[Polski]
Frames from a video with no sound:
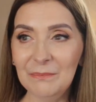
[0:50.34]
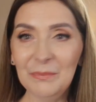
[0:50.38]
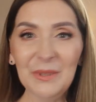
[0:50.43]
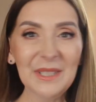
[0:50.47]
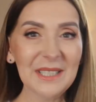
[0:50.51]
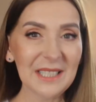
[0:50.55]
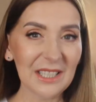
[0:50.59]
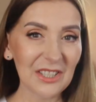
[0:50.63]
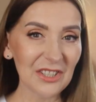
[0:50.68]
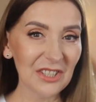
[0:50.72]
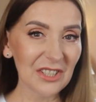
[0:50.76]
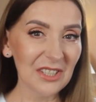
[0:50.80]

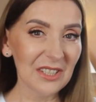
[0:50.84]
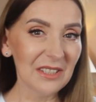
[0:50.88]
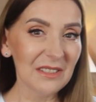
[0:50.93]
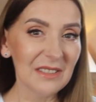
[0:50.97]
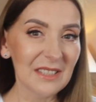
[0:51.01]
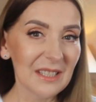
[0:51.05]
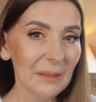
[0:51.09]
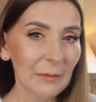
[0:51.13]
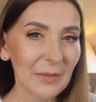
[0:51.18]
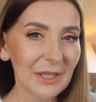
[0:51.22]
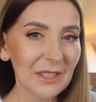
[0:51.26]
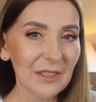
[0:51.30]
pisać
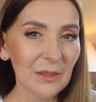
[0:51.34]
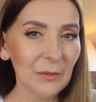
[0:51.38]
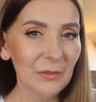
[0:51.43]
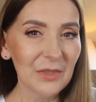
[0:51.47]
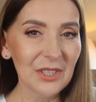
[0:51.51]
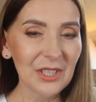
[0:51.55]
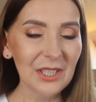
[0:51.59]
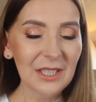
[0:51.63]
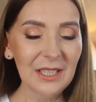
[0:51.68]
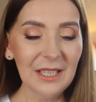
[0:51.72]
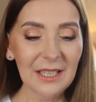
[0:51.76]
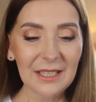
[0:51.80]
za bardzo
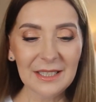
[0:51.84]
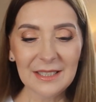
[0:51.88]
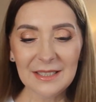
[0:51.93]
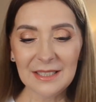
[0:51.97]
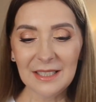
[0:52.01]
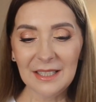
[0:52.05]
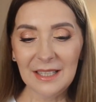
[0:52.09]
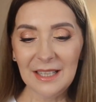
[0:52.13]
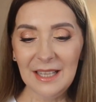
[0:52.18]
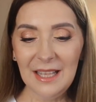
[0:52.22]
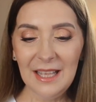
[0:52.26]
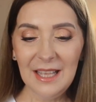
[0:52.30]
mi się nie
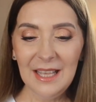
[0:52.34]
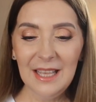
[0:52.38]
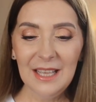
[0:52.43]
chce,